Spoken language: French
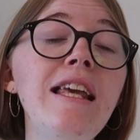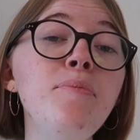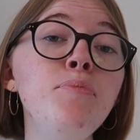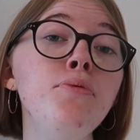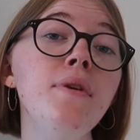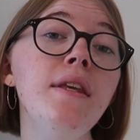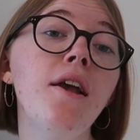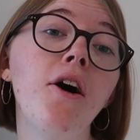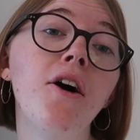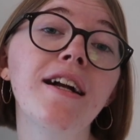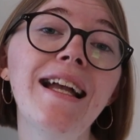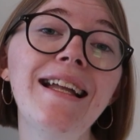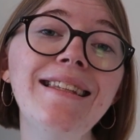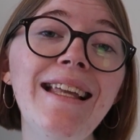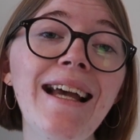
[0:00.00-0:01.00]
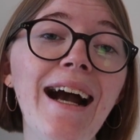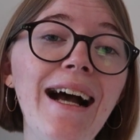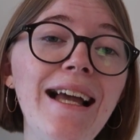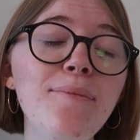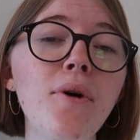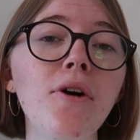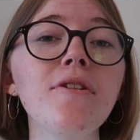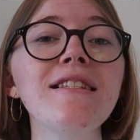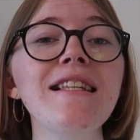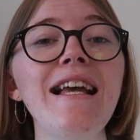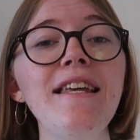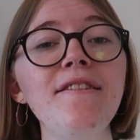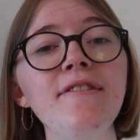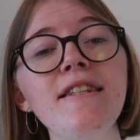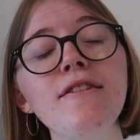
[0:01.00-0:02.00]
Et puis, en cas de déraillement, ça
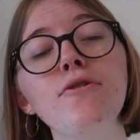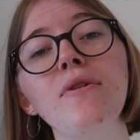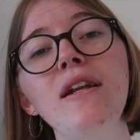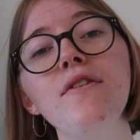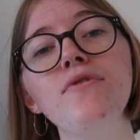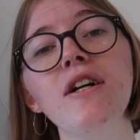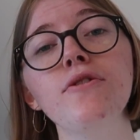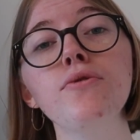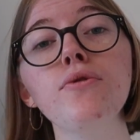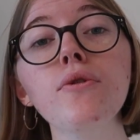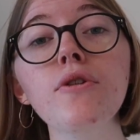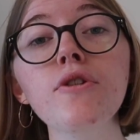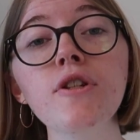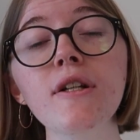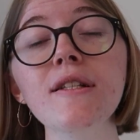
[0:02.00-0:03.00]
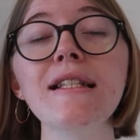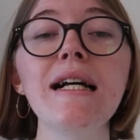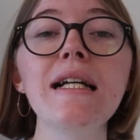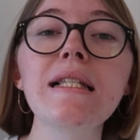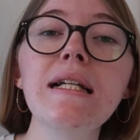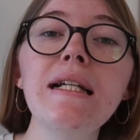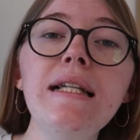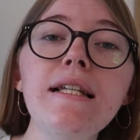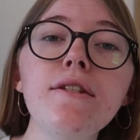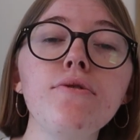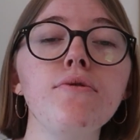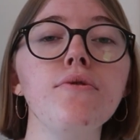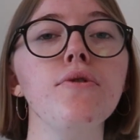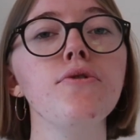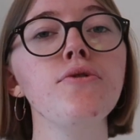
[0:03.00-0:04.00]
évite que les voitures s'entassent
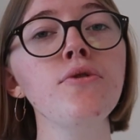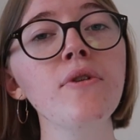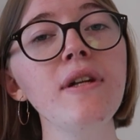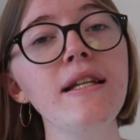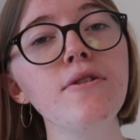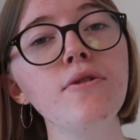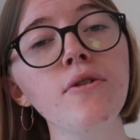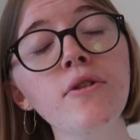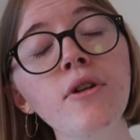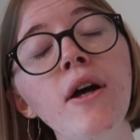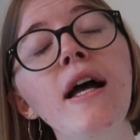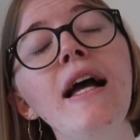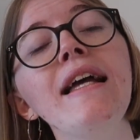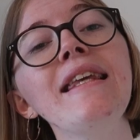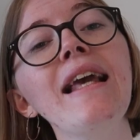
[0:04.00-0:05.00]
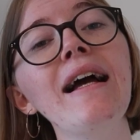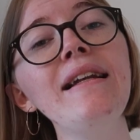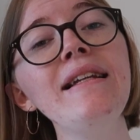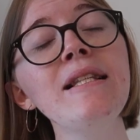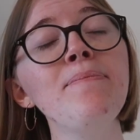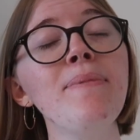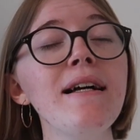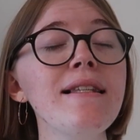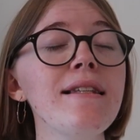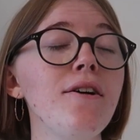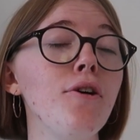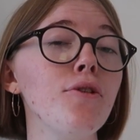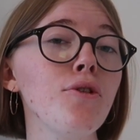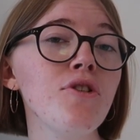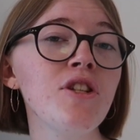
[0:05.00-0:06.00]
les unes sur les autres, car l'espace
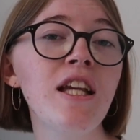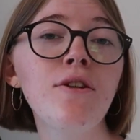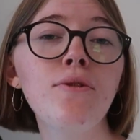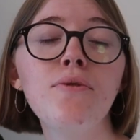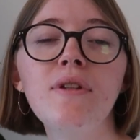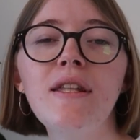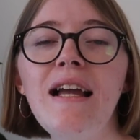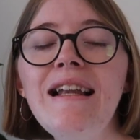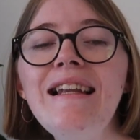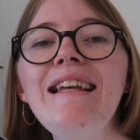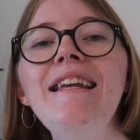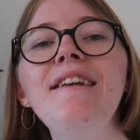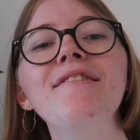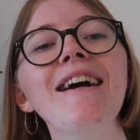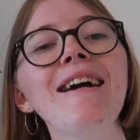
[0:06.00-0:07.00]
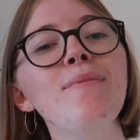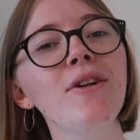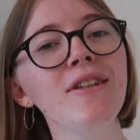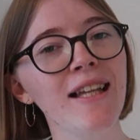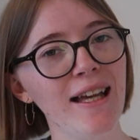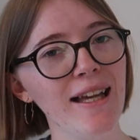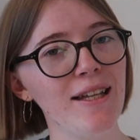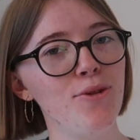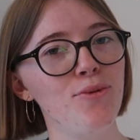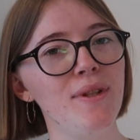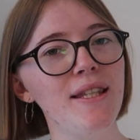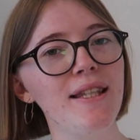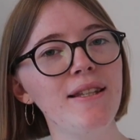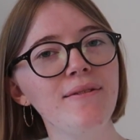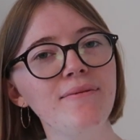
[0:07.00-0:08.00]
entre chacune d'elles est vraiment très
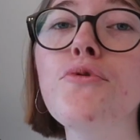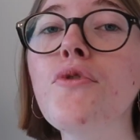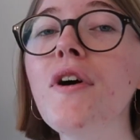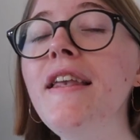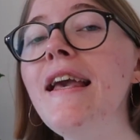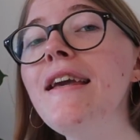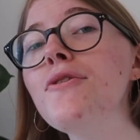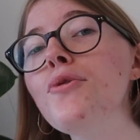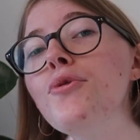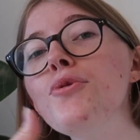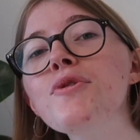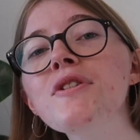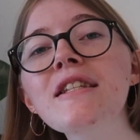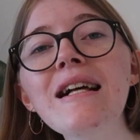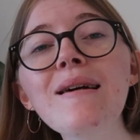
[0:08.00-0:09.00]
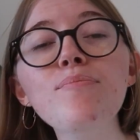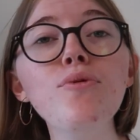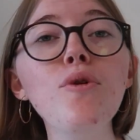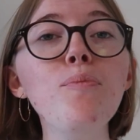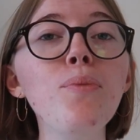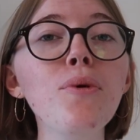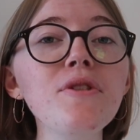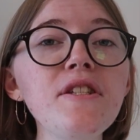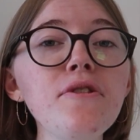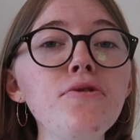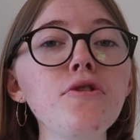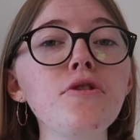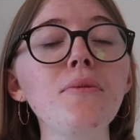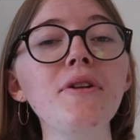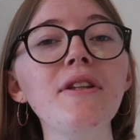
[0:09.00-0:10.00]
réduit. Vous voyez que le simple
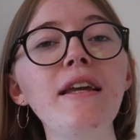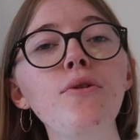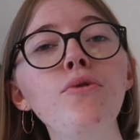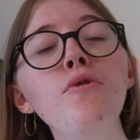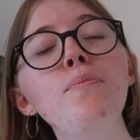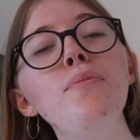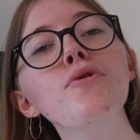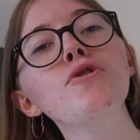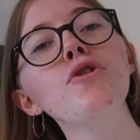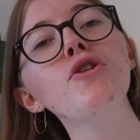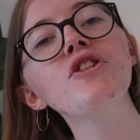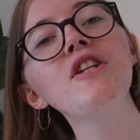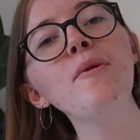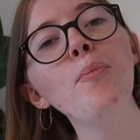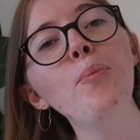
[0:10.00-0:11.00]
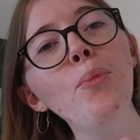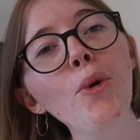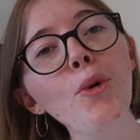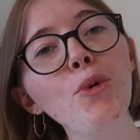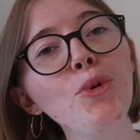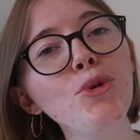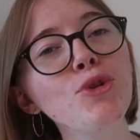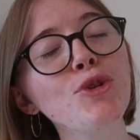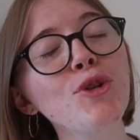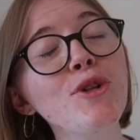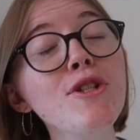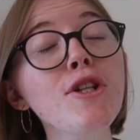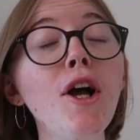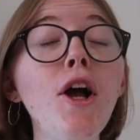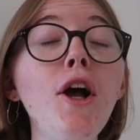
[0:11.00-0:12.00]
positionnement des roues peut changer beaucoup de
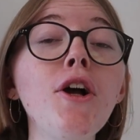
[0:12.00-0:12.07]
choses